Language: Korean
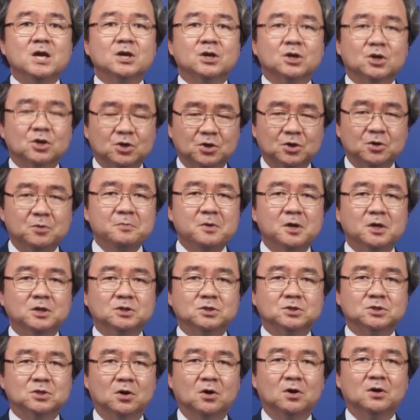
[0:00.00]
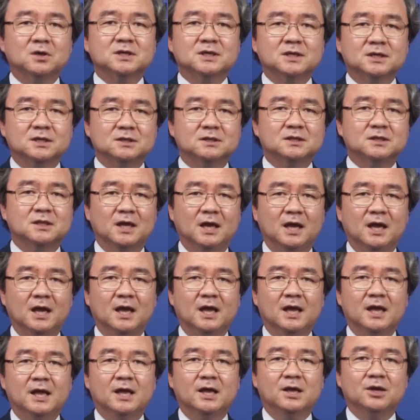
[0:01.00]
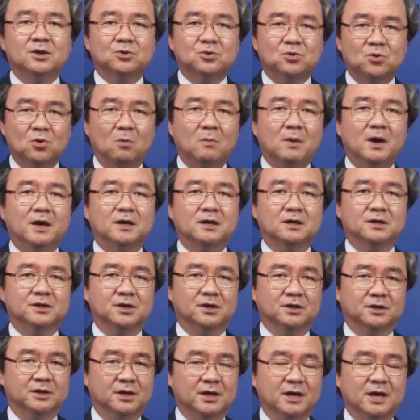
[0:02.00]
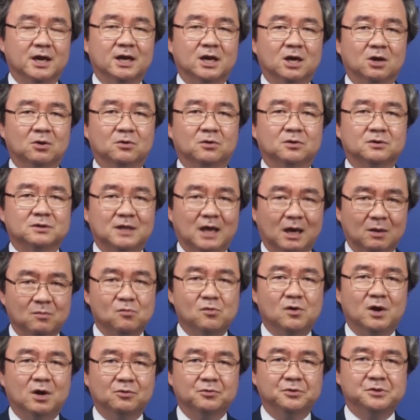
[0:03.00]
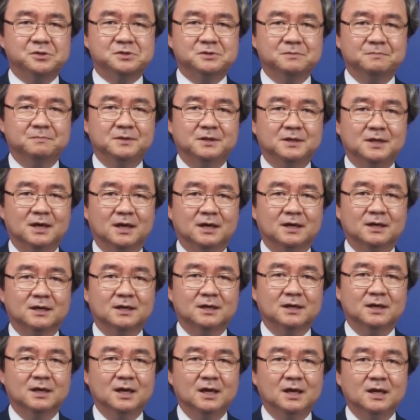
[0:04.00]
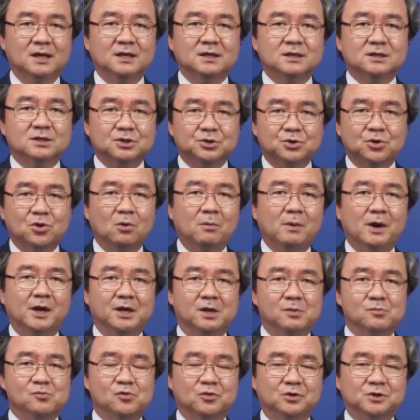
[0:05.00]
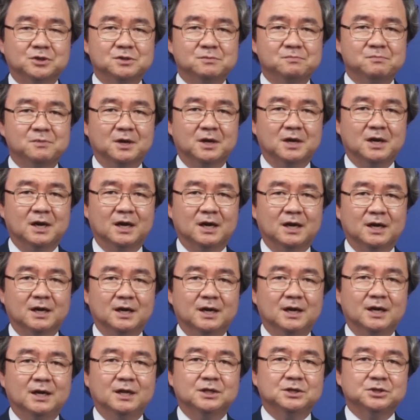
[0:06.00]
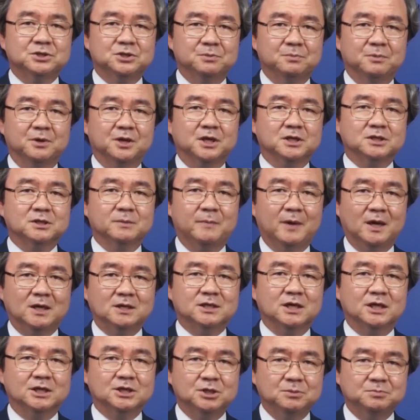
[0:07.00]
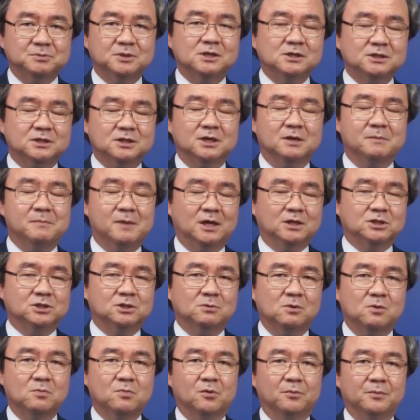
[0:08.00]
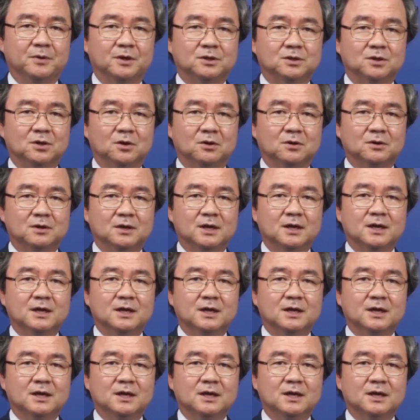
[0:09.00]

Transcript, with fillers: 그러면서 그때 교만을 경계하라고 당부하고 있습니다. 그 교만이 무엇입니까? 신명기서 8장 17절의 말씀을 보면요.